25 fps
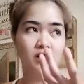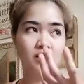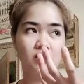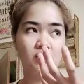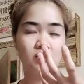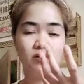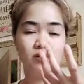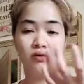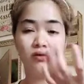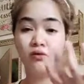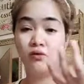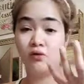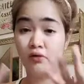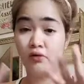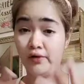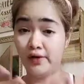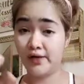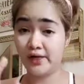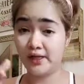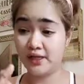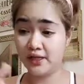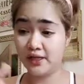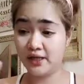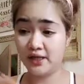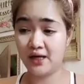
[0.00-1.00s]
o kung oily
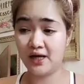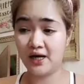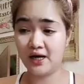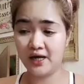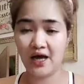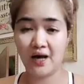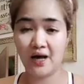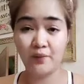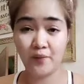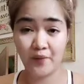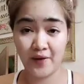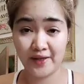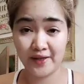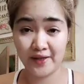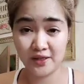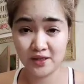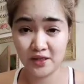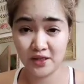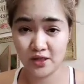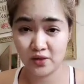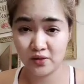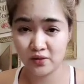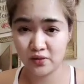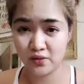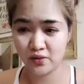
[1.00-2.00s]
kaya, pwede
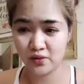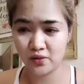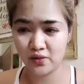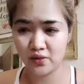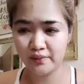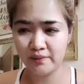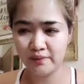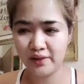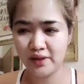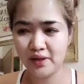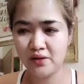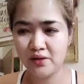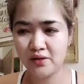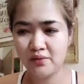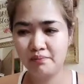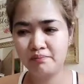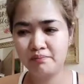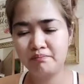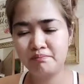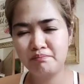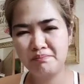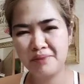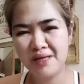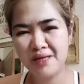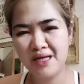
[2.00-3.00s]
iyo to. Pero,
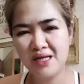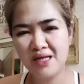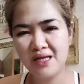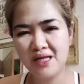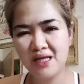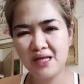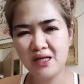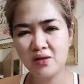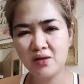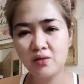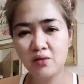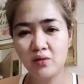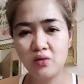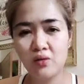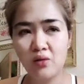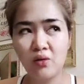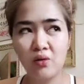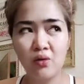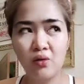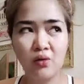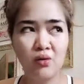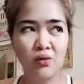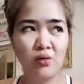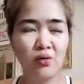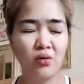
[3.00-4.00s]
piliin ko,